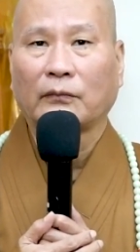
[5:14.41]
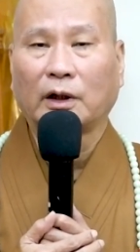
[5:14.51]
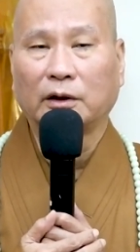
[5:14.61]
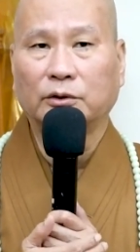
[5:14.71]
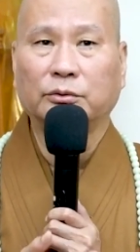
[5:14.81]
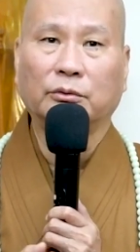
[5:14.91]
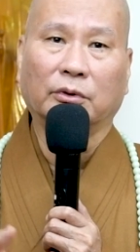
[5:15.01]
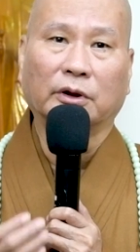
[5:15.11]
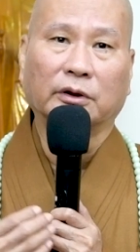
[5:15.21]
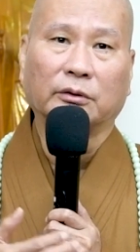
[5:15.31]
那你出
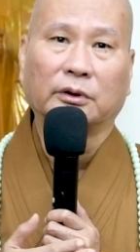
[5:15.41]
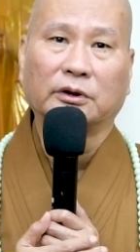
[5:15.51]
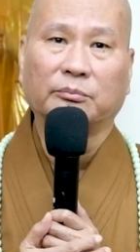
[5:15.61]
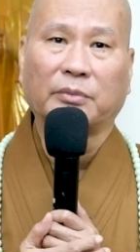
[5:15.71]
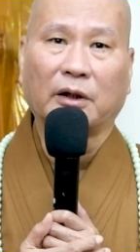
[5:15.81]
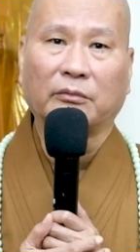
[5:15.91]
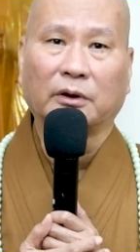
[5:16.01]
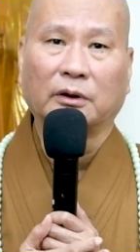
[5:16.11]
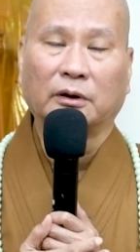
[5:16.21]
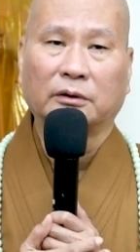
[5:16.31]
国了，你会去拜
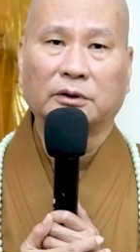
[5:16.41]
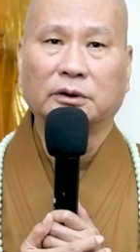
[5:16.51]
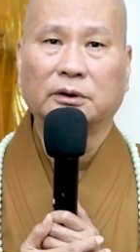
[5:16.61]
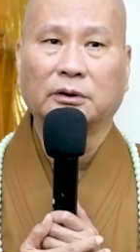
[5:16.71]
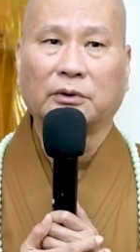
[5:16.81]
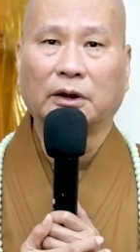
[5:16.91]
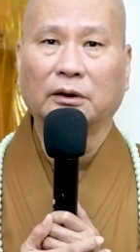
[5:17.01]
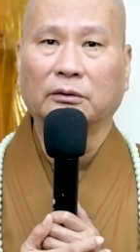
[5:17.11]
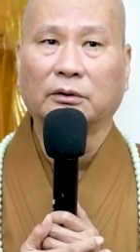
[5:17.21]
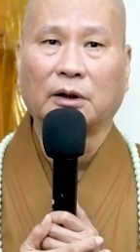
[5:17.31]
吗？吃喝玩
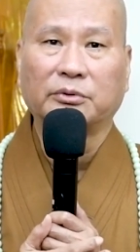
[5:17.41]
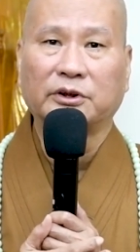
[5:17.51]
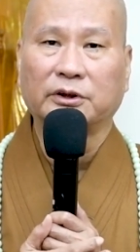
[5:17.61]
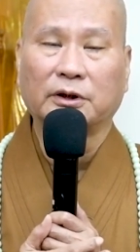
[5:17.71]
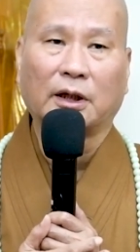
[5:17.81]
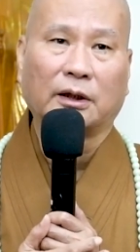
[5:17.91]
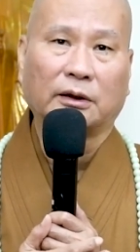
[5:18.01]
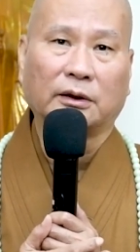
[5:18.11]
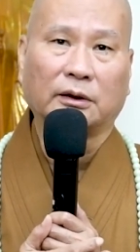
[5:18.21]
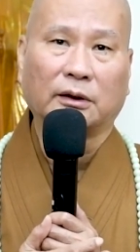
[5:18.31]
乐都来不及了，
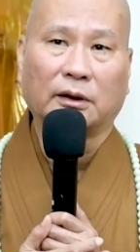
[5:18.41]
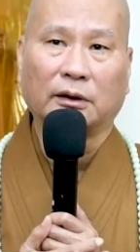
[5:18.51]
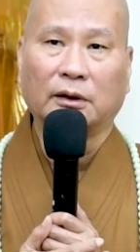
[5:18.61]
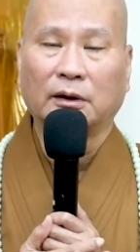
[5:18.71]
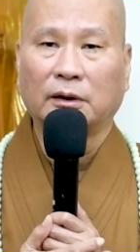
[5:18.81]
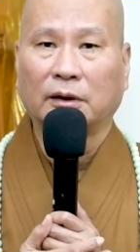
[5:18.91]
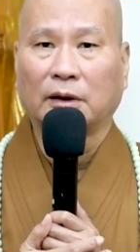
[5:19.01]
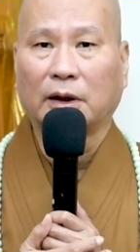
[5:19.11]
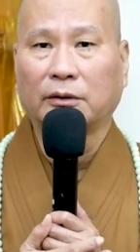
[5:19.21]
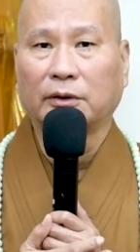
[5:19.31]
你还
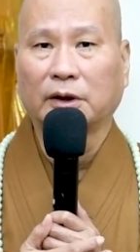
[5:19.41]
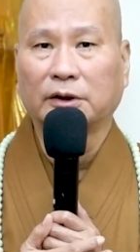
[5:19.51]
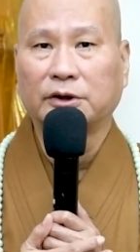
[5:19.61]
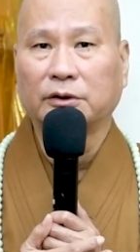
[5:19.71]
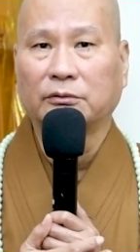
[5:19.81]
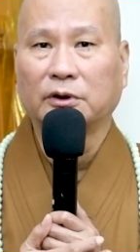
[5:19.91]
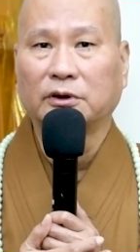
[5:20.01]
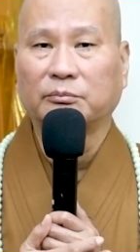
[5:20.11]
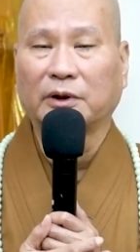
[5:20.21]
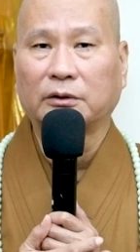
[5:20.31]
还有那个心会
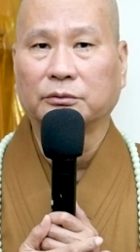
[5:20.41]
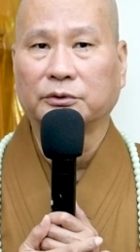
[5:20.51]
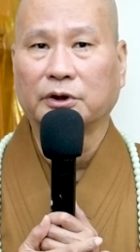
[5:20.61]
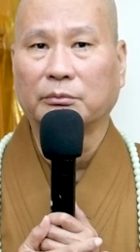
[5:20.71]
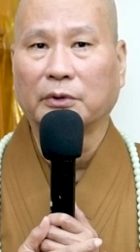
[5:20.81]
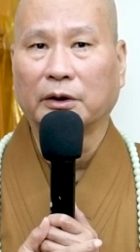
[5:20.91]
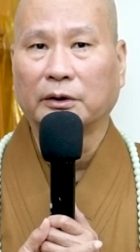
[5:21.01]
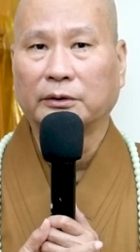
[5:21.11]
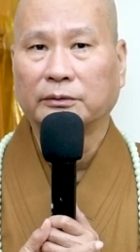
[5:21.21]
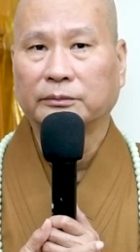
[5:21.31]
去拜祖先吗？
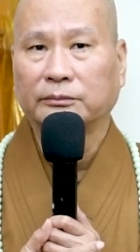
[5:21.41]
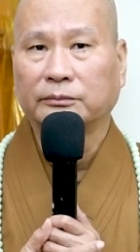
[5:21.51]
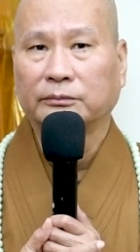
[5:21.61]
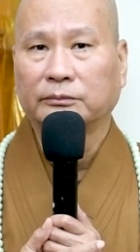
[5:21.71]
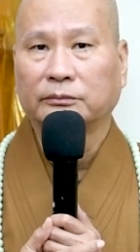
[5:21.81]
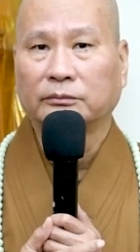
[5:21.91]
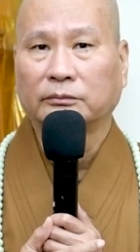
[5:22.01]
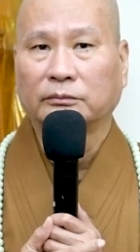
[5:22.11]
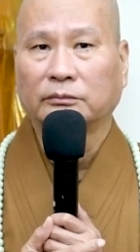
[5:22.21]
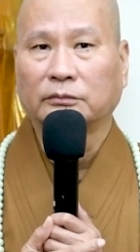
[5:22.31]

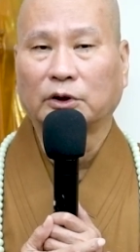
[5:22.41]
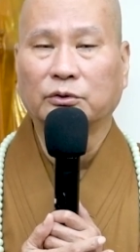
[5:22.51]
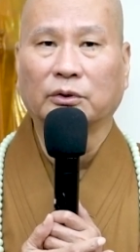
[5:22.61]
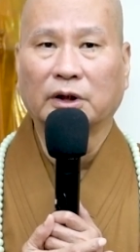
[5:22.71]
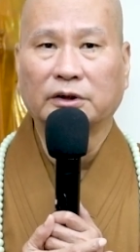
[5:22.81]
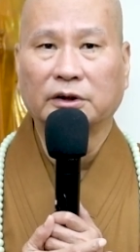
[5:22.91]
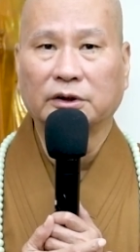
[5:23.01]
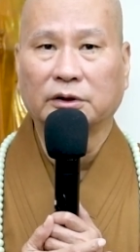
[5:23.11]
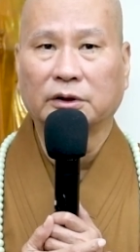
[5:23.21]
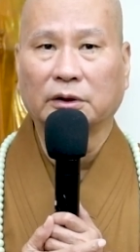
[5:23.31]
做那些
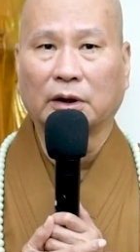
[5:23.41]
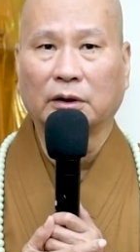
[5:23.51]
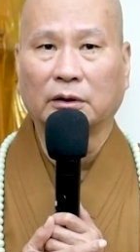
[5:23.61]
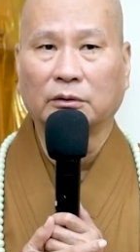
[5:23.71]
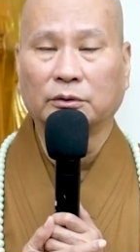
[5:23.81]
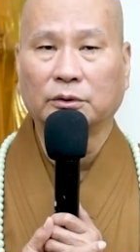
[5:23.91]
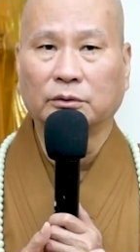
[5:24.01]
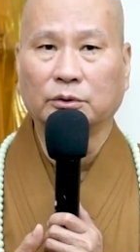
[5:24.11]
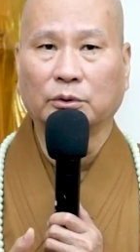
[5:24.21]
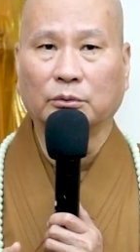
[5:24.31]
事情啊，都是
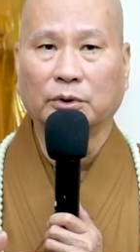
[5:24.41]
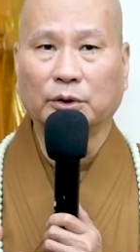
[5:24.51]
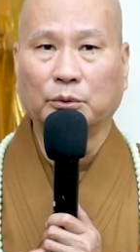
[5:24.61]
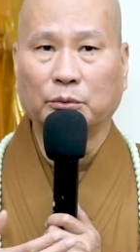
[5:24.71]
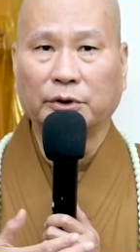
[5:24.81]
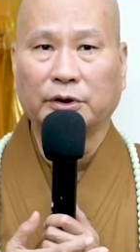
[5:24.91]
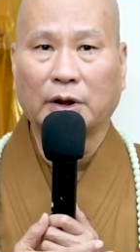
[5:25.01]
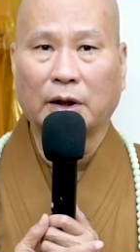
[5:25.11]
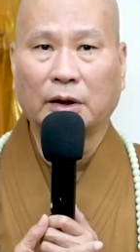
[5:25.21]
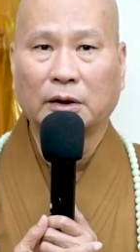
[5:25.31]
作为无益
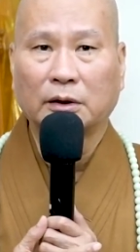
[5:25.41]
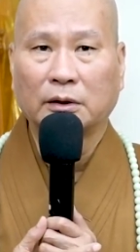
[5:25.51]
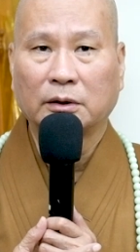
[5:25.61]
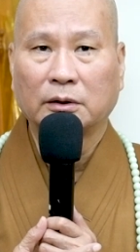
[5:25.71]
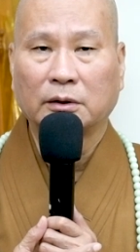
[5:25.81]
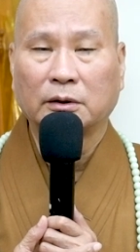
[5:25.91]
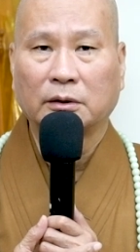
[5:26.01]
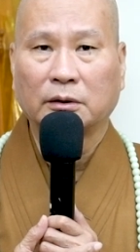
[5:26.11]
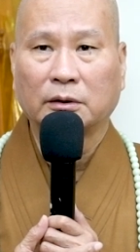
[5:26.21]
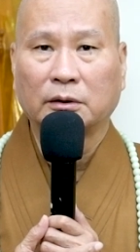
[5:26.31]
呀。
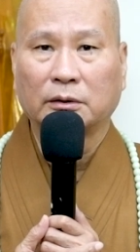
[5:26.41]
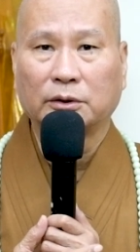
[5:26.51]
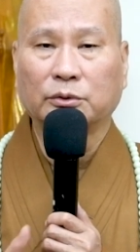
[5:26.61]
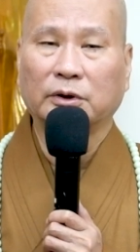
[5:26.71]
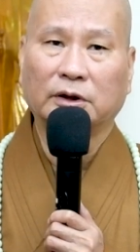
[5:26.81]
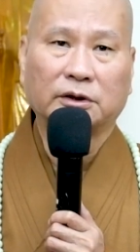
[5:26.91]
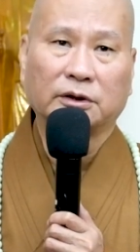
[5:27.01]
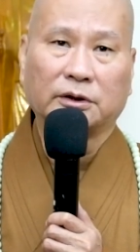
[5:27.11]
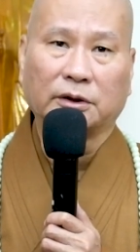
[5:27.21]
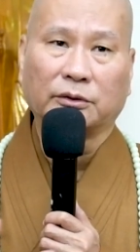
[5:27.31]
你做那些
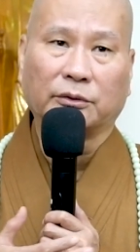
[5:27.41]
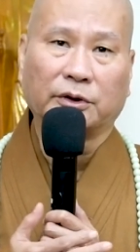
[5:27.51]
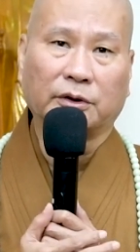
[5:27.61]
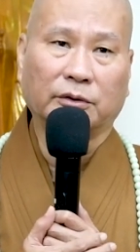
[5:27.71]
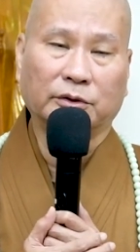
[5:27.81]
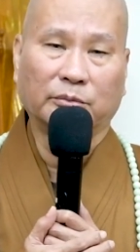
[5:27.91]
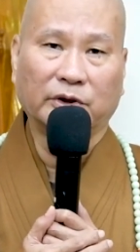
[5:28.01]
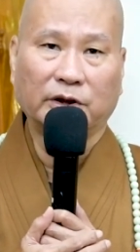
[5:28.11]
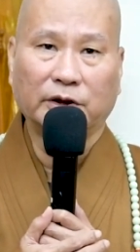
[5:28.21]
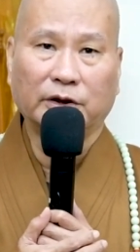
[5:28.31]
事情有有什么
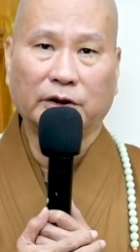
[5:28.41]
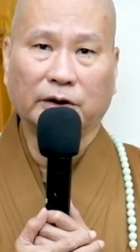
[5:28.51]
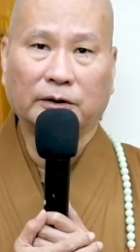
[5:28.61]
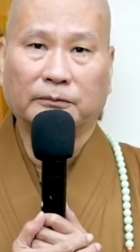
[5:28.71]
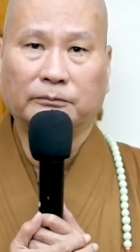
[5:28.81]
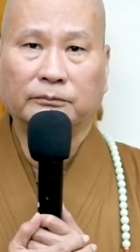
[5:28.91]
利益呢？